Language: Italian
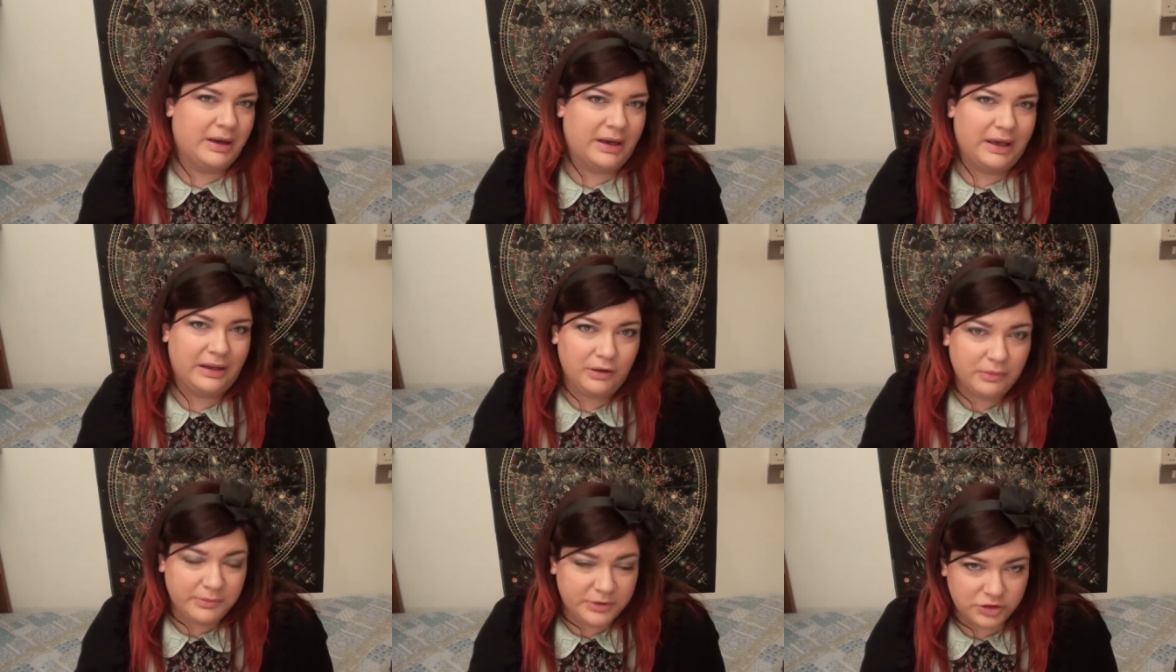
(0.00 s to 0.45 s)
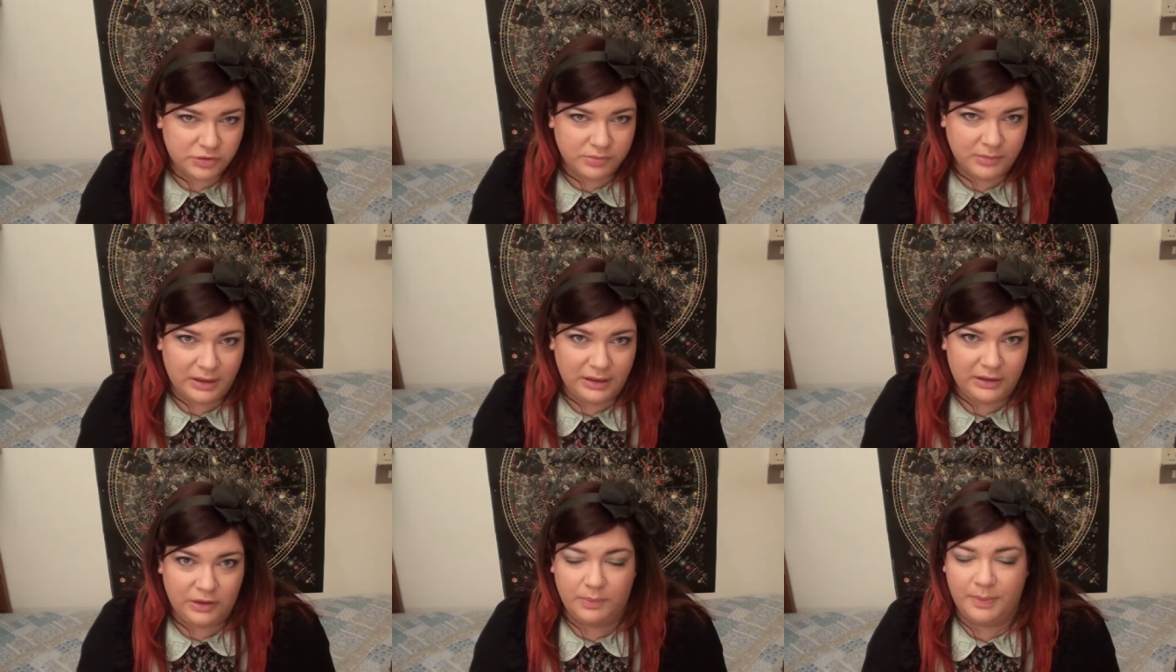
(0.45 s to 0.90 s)
magari l'ho messo
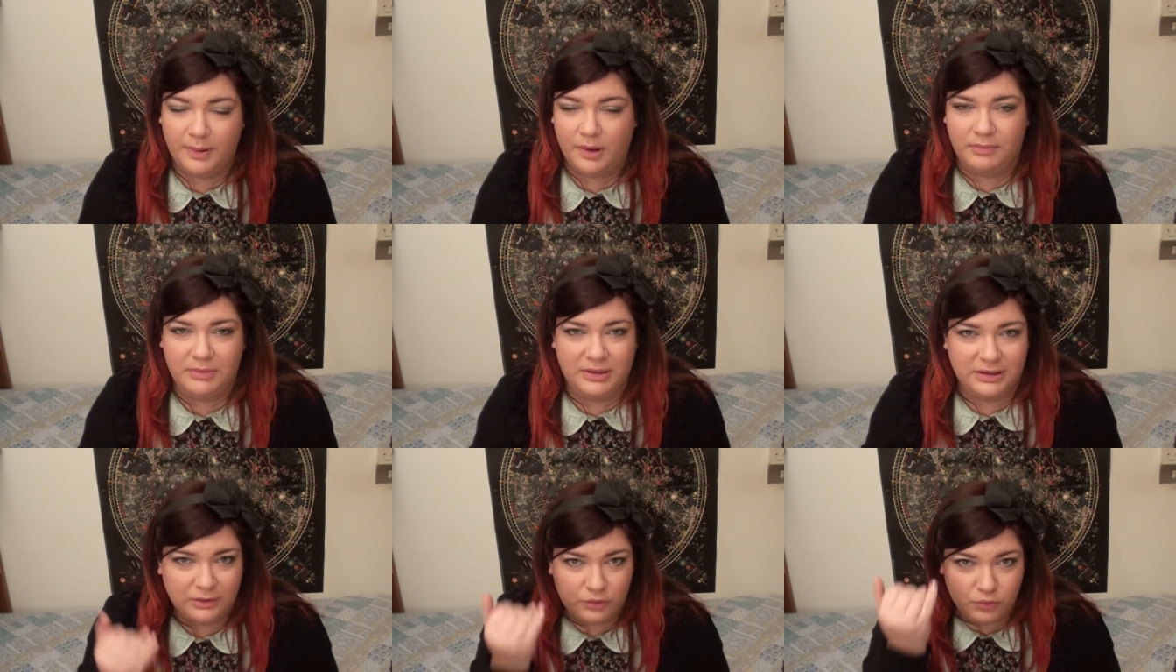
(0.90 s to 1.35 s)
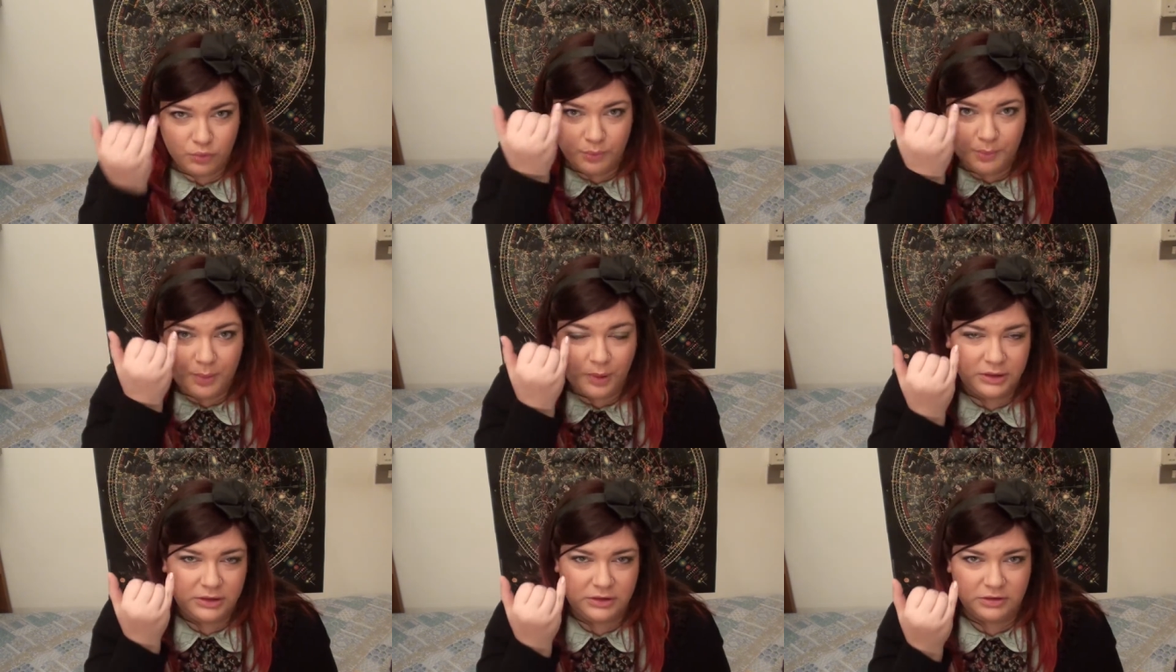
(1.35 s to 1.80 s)
male io, però mi è andato un
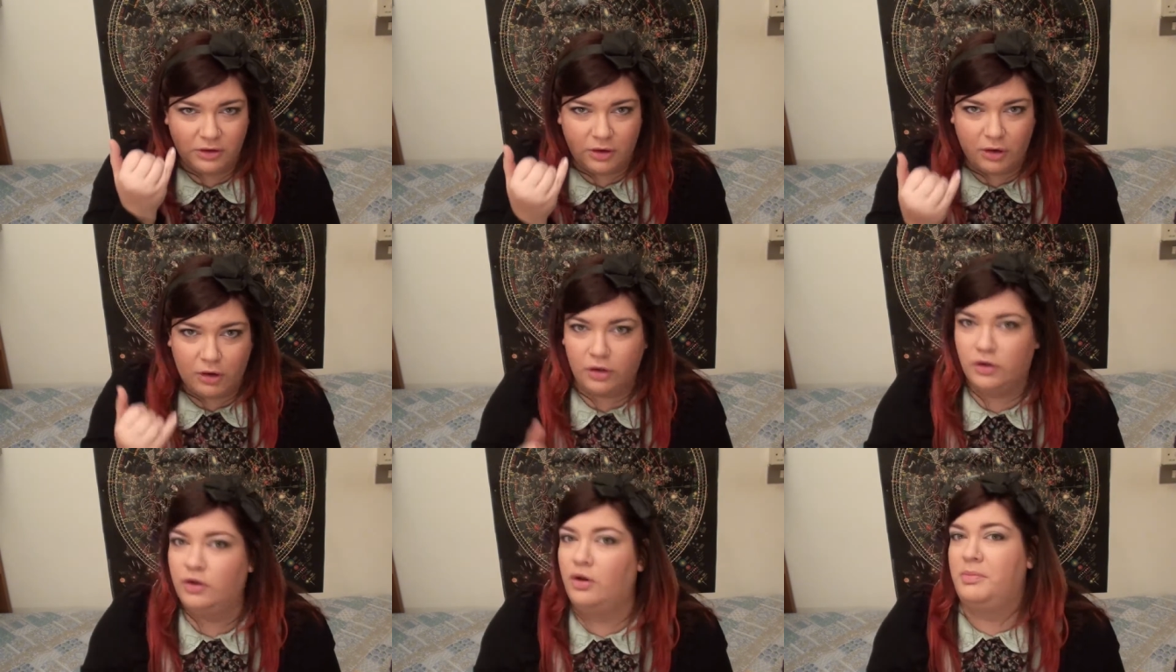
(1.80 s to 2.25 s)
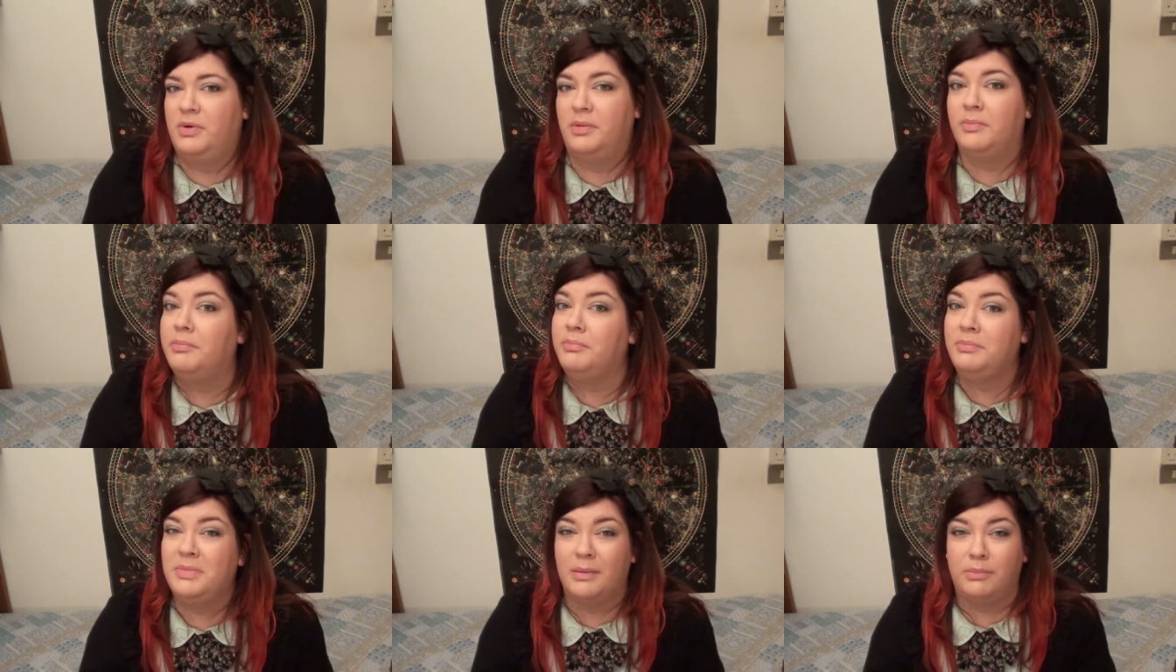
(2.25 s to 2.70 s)
po' dentro l'occhio e
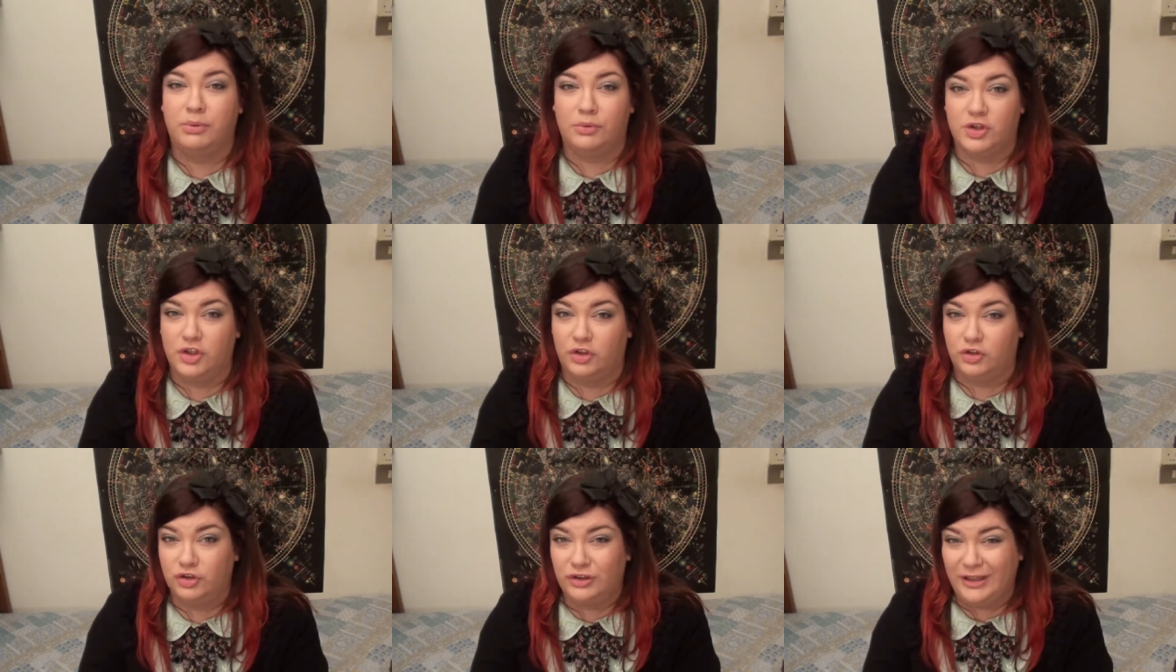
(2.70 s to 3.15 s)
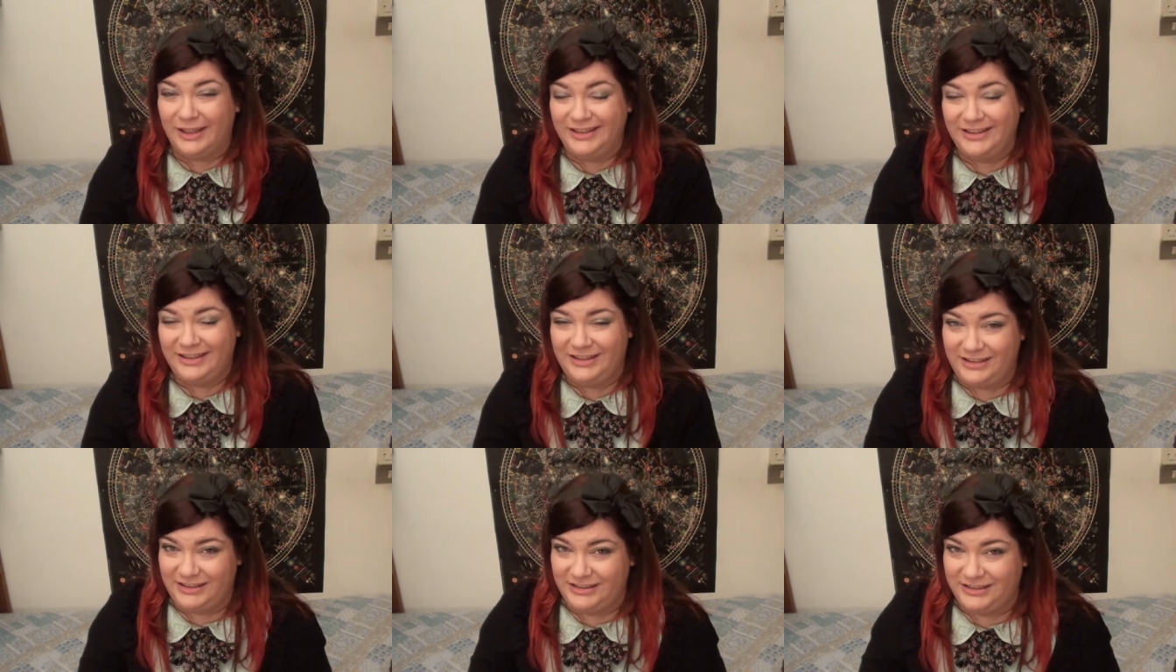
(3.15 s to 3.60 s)
mi, mi ha bruciato
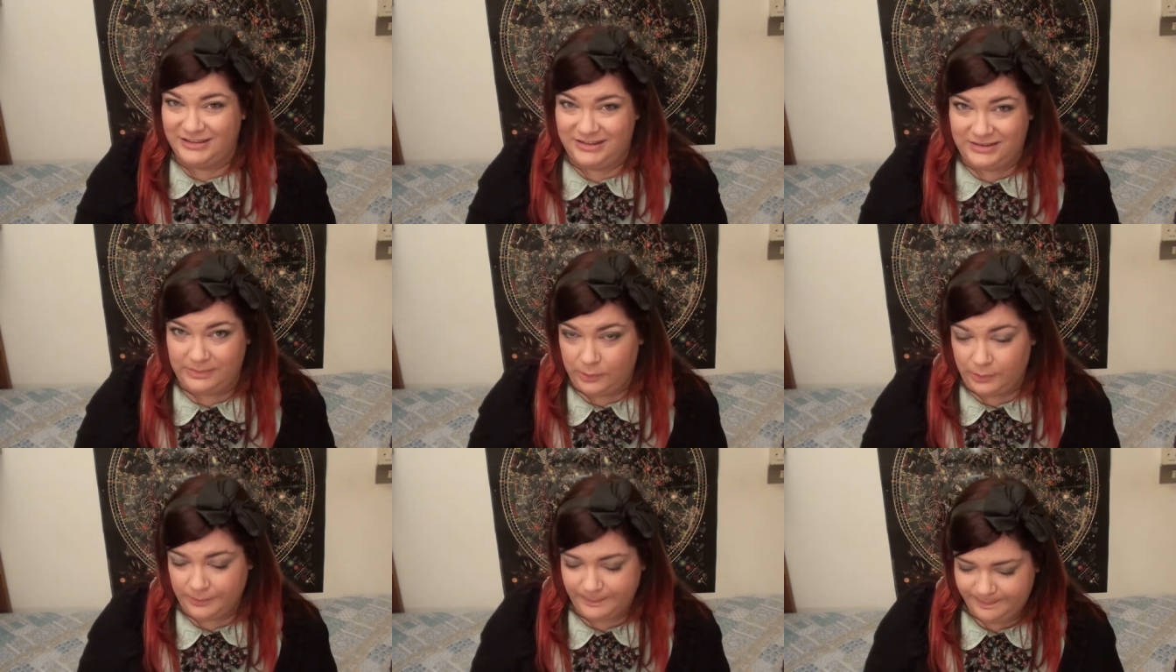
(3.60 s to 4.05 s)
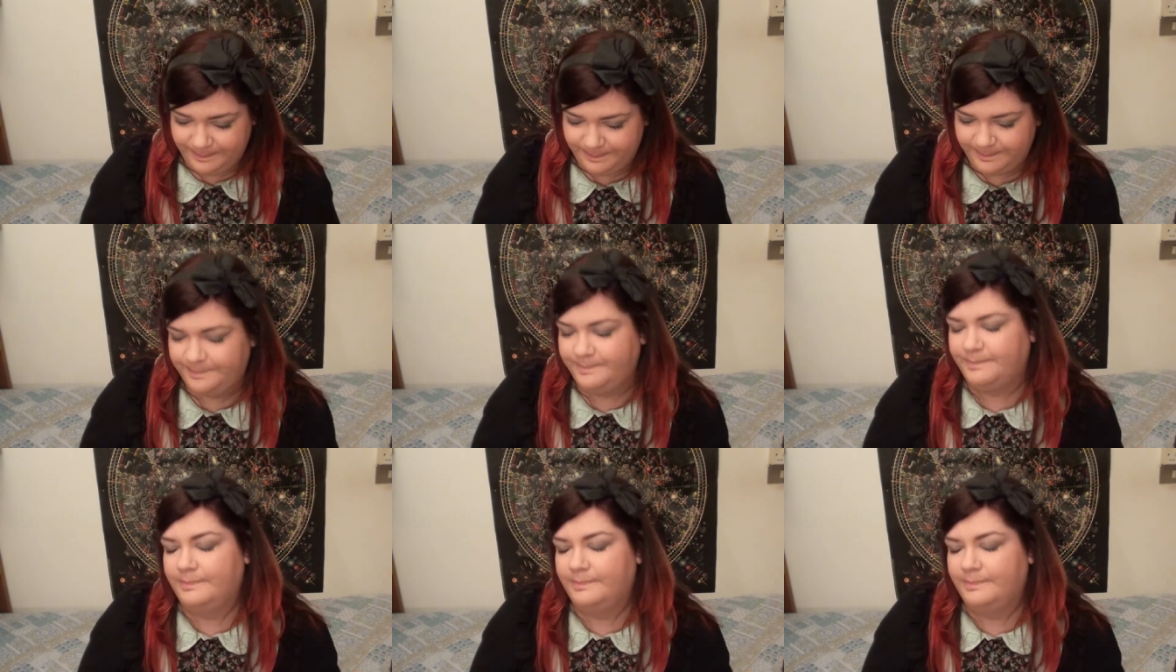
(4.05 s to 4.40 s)
tantissimo